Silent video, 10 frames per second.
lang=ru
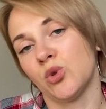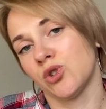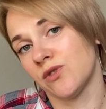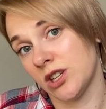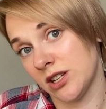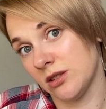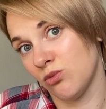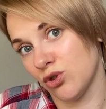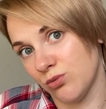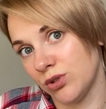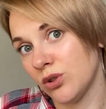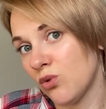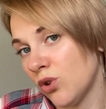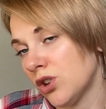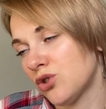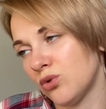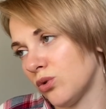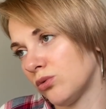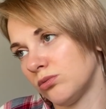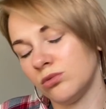тоже в сексе может быть такое,
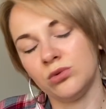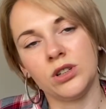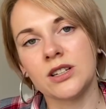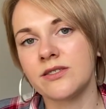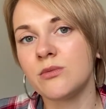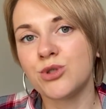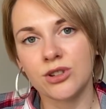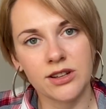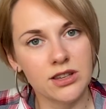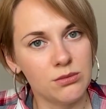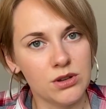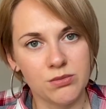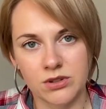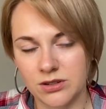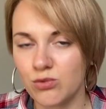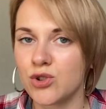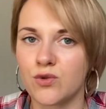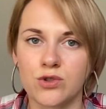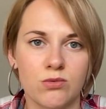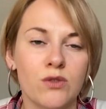что, ну, я к своим желаниям не
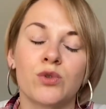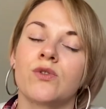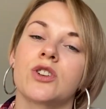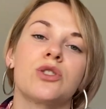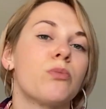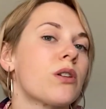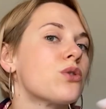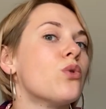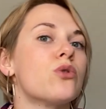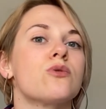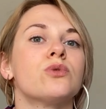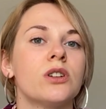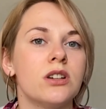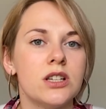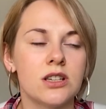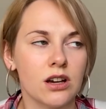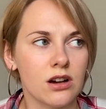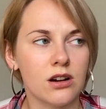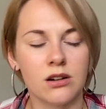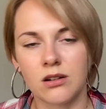прислушиваюсь, мне вот важно партнера удалить,
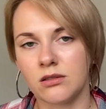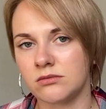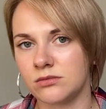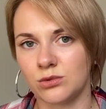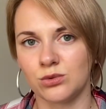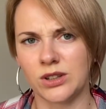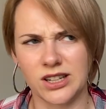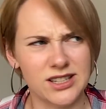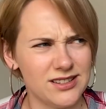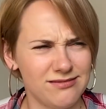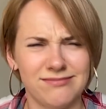а удалить,